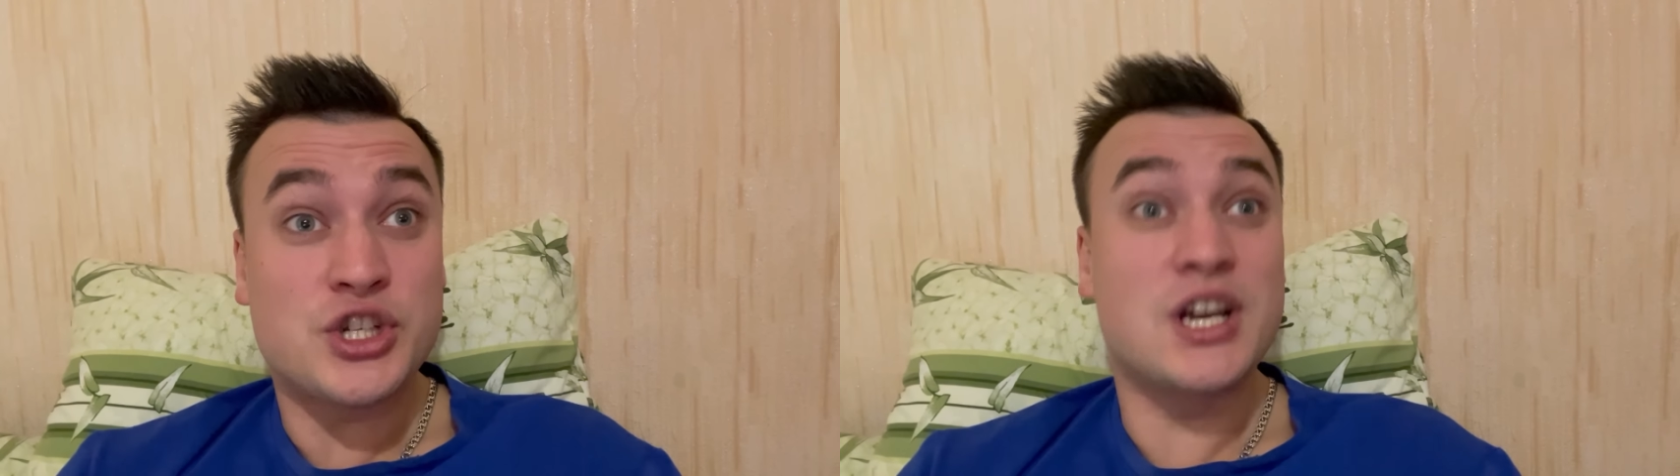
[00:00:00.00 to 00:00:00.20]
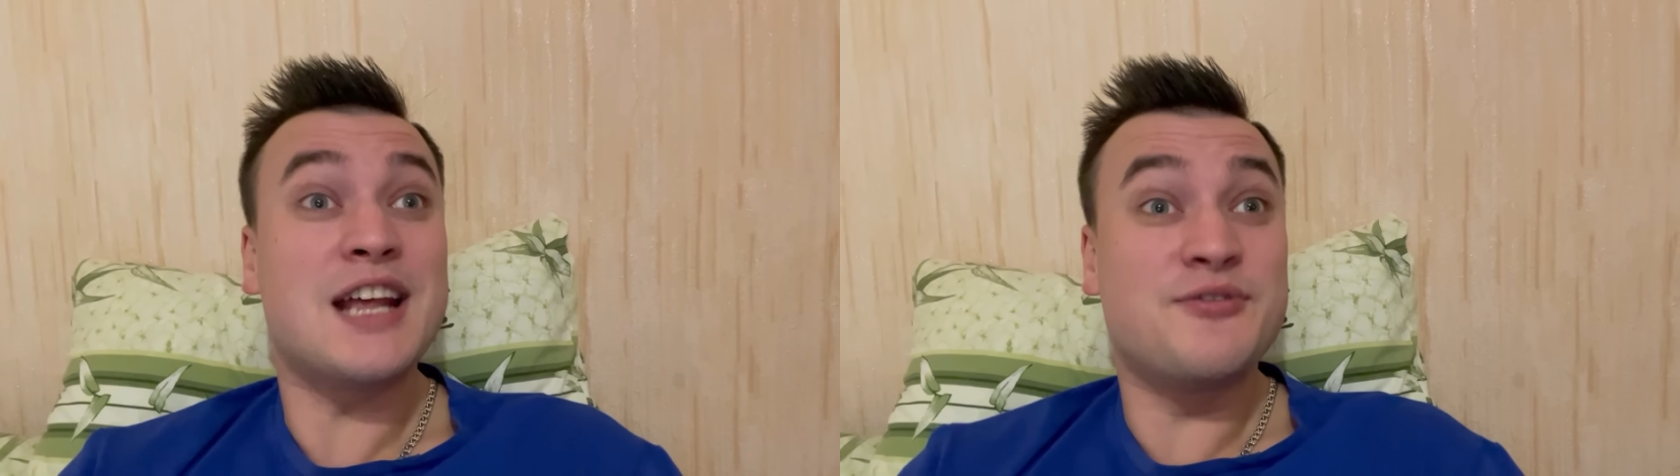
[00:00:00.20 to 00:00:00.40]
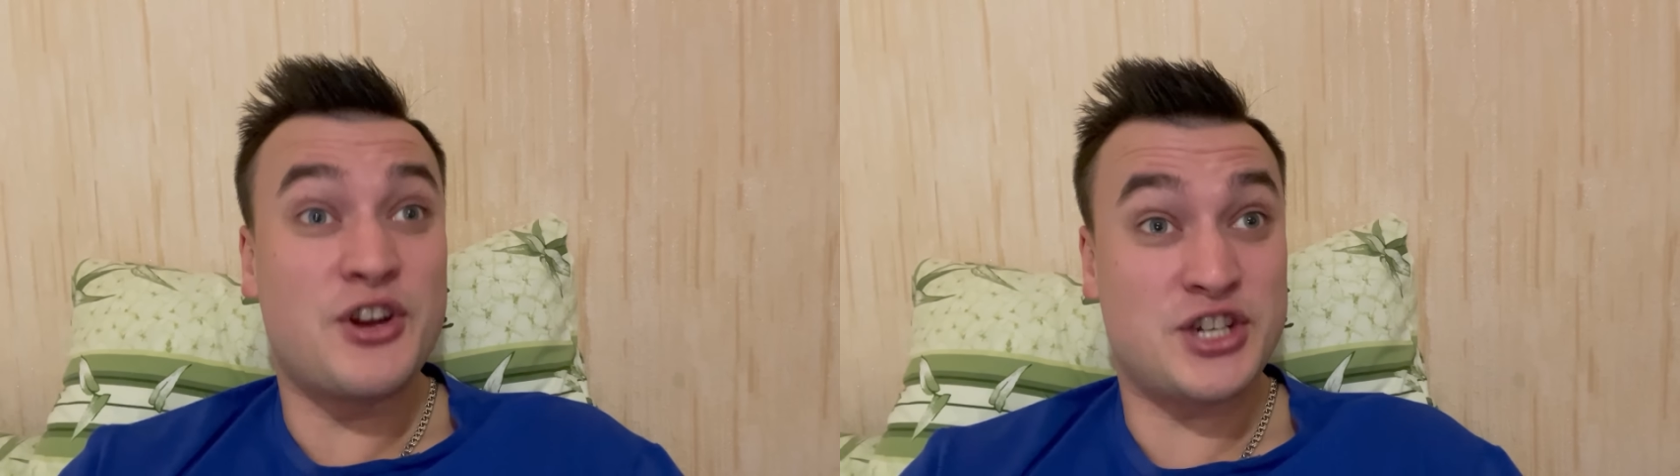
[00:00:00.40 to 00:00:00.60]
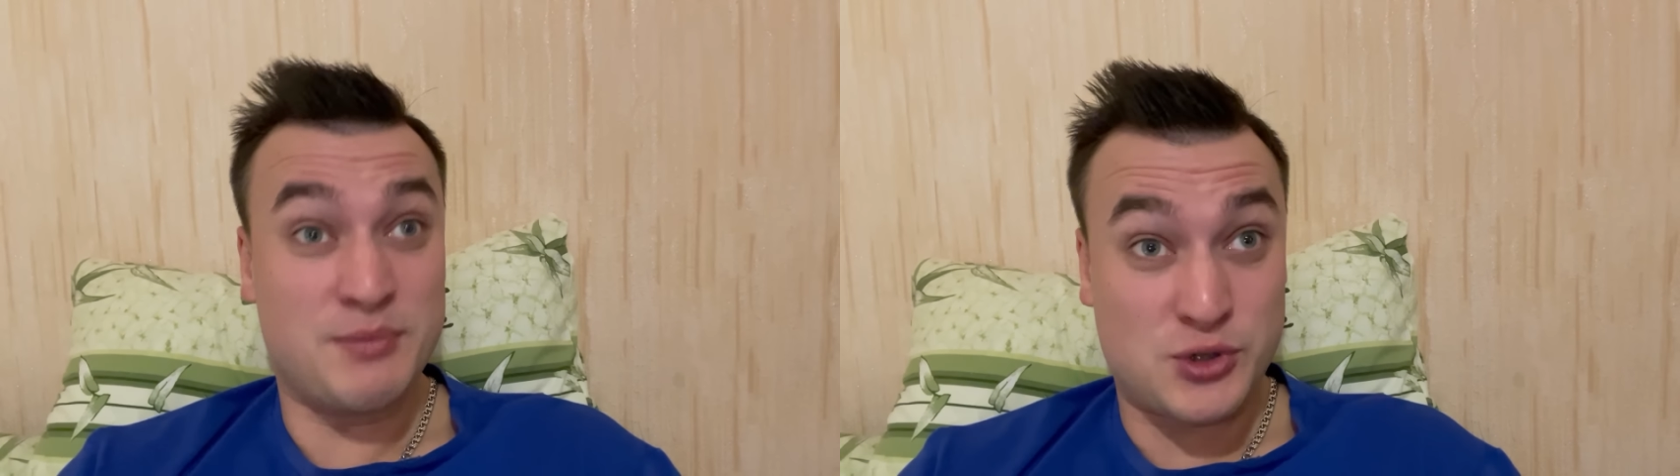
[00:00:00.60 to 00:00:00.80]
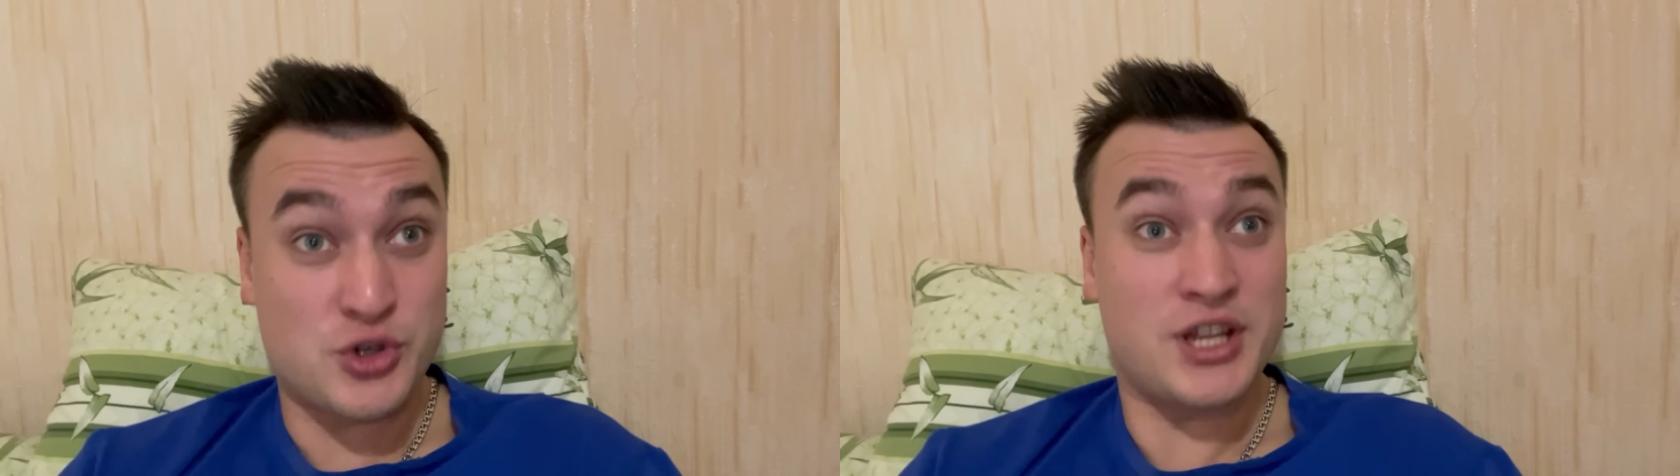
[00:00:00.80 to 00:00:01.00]
играть в
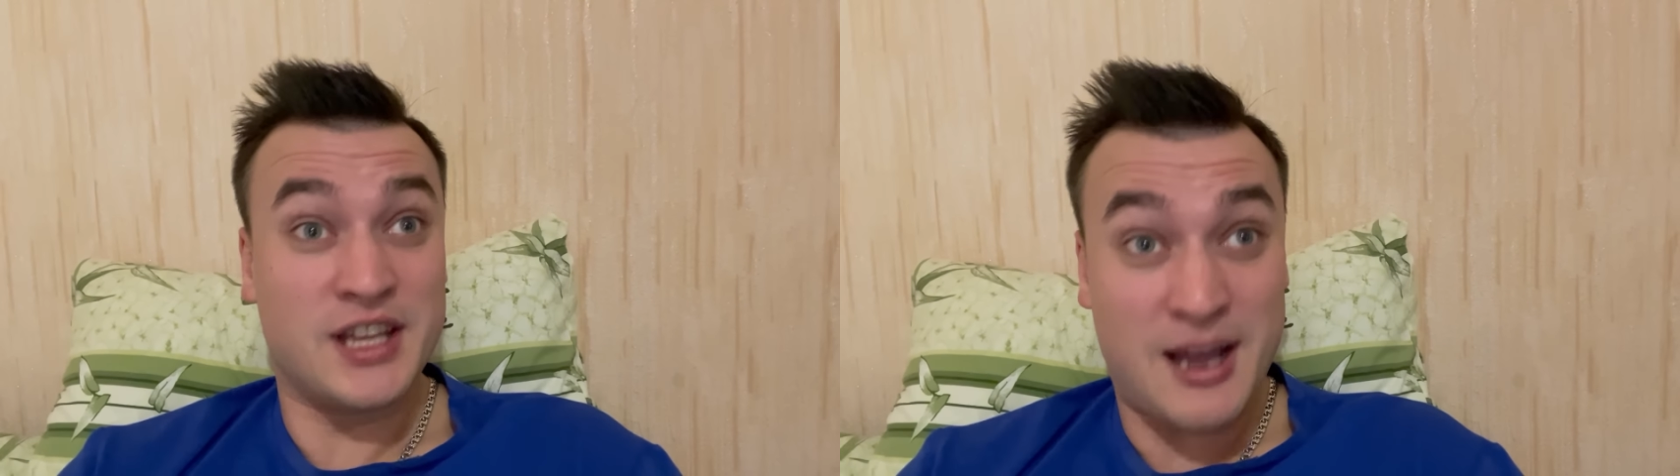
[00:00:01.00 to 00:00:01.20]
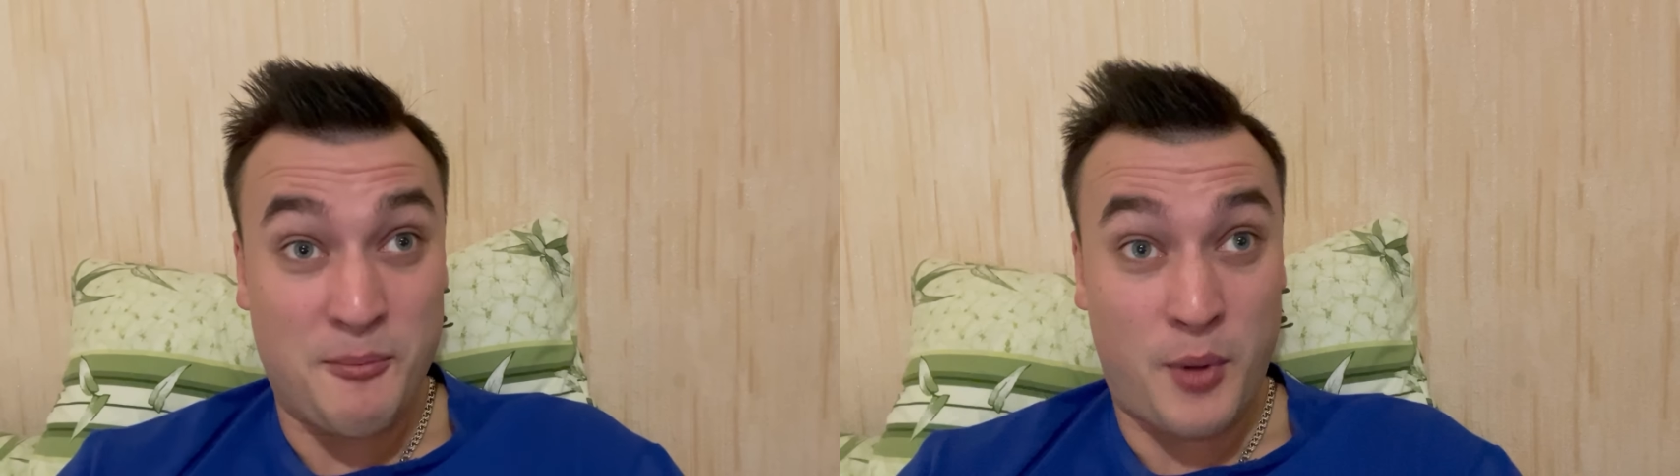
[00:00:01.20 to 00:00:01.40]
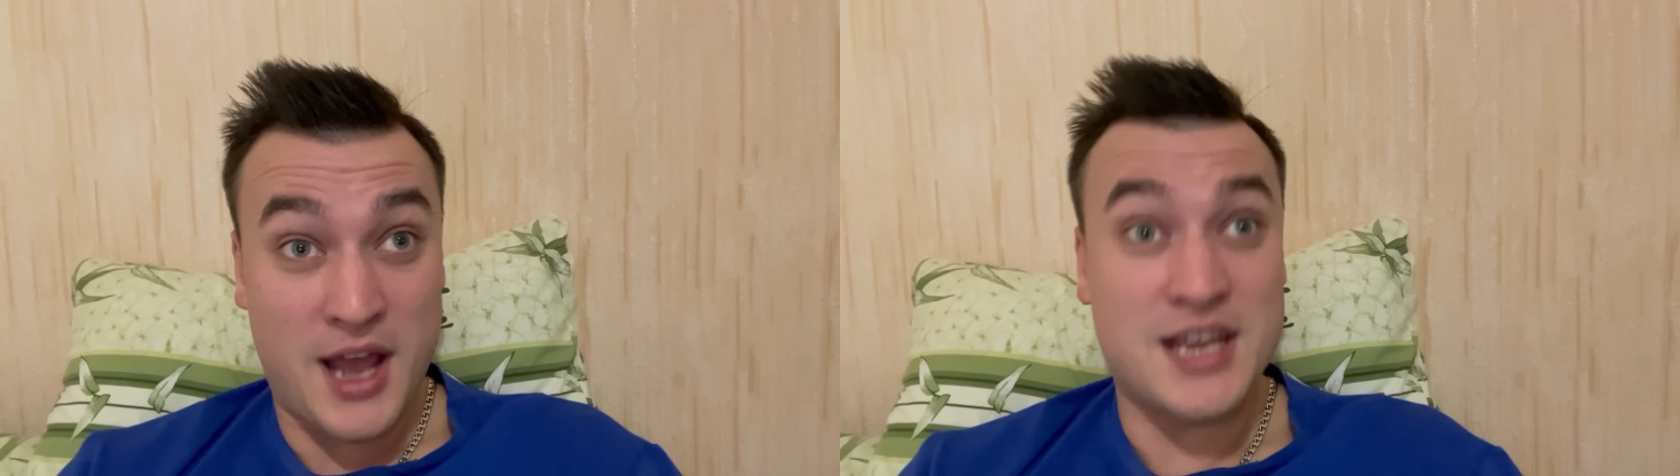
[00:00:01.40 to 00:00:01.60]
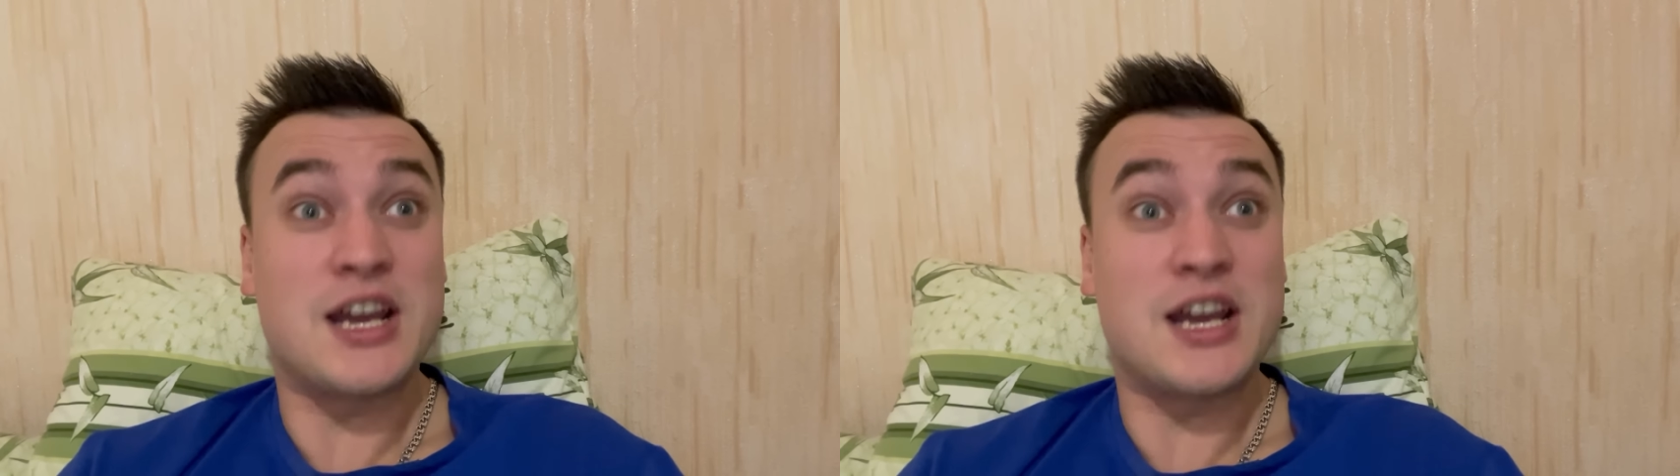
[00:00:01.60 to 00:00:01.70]
режиме сюжетной кампании,